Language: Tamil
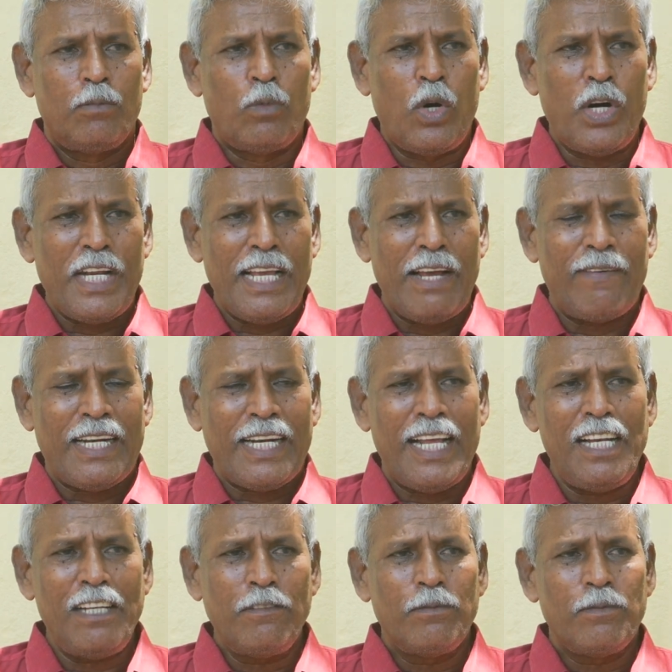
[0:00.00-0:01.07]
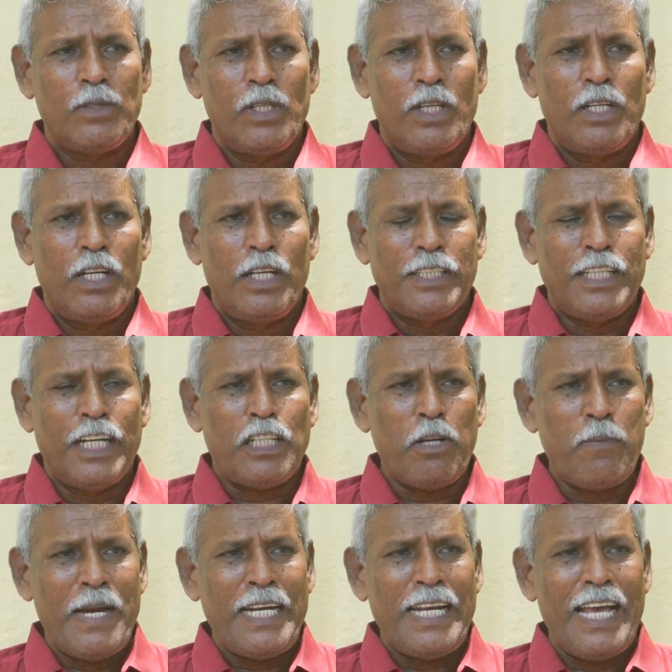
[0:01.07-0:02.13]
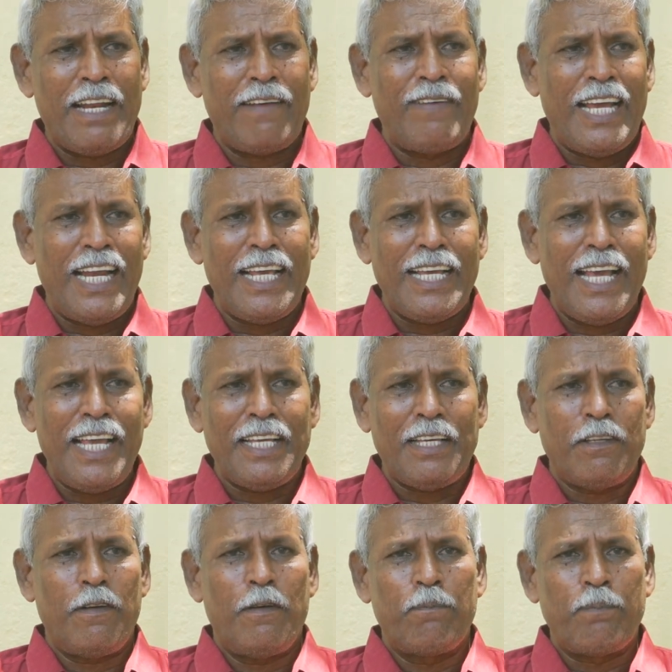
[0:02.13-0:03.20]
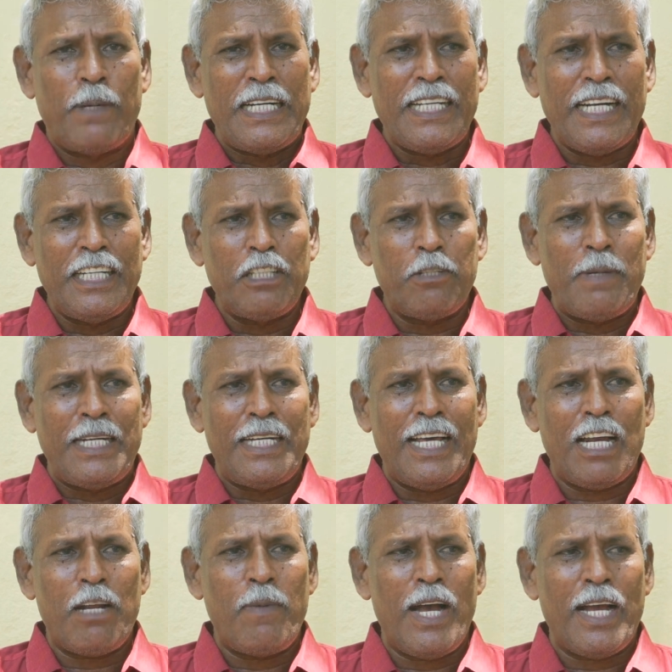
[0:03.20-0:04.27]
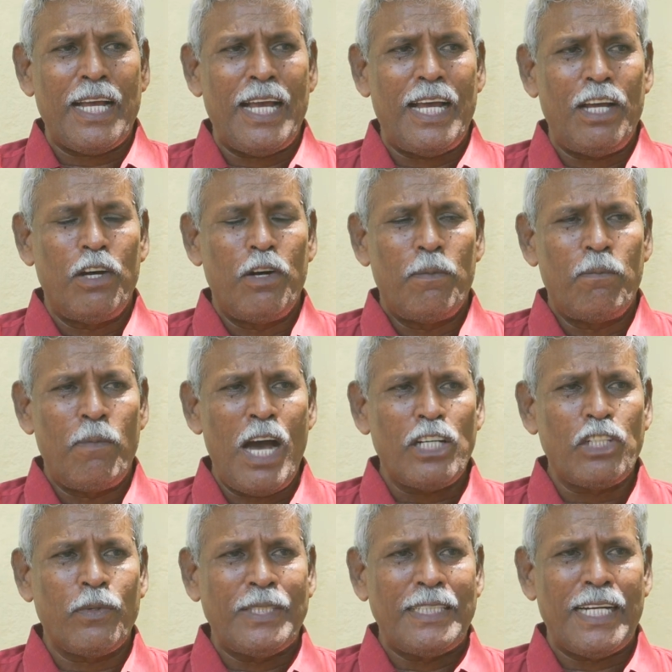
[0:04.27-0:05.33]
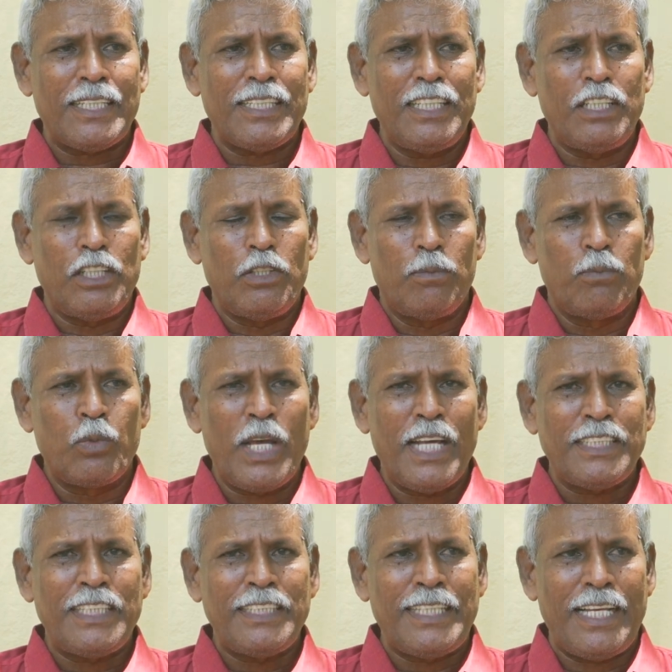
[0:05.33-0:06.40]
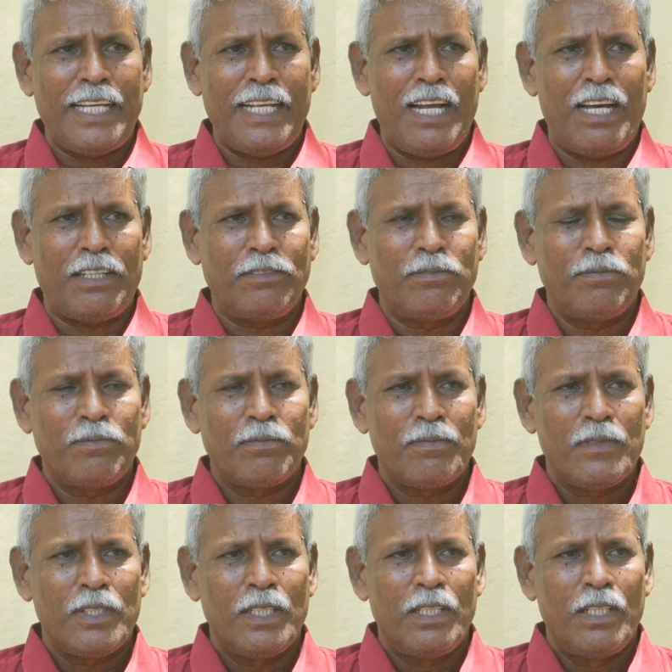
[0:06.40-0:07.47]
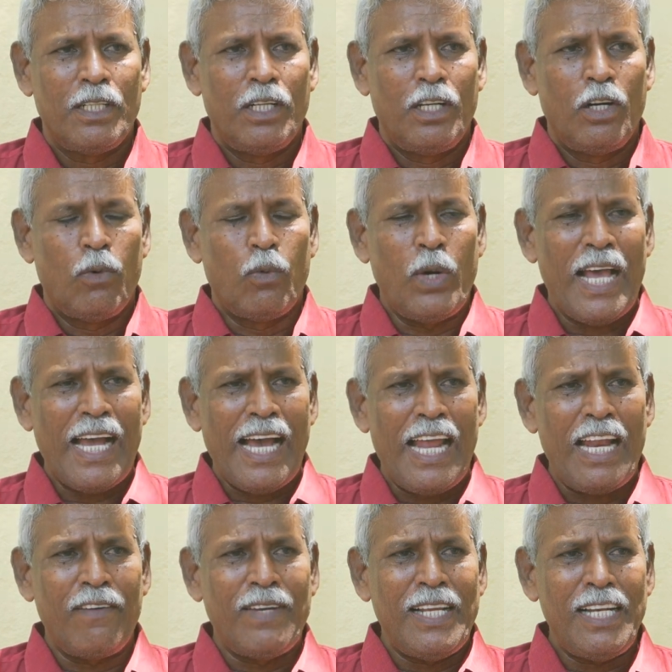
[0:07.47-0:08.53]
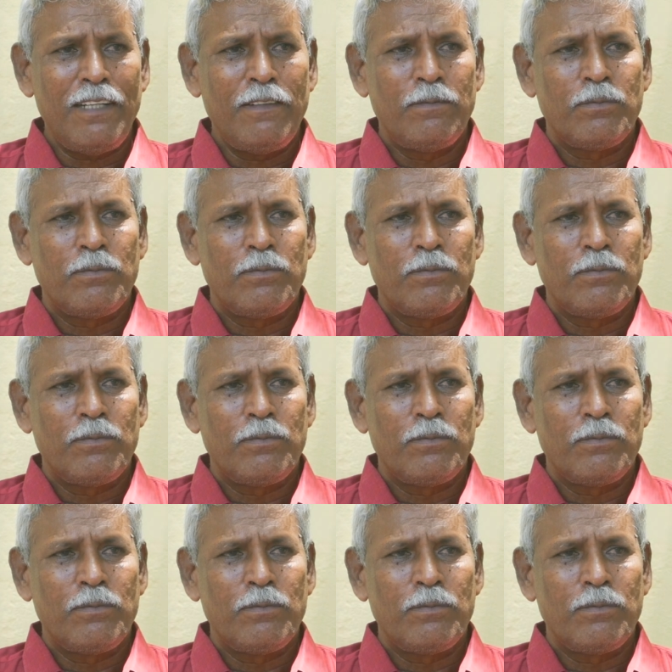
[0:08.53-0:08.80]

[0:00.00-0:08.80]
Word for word: மோடி அவர்கள் எட்டு மணி நேர வேலையை பன்னிரெண்டு மணி நேரமாக மாற்றுவதற்கு முயற்சி செய்கிறார் உலக அளவில்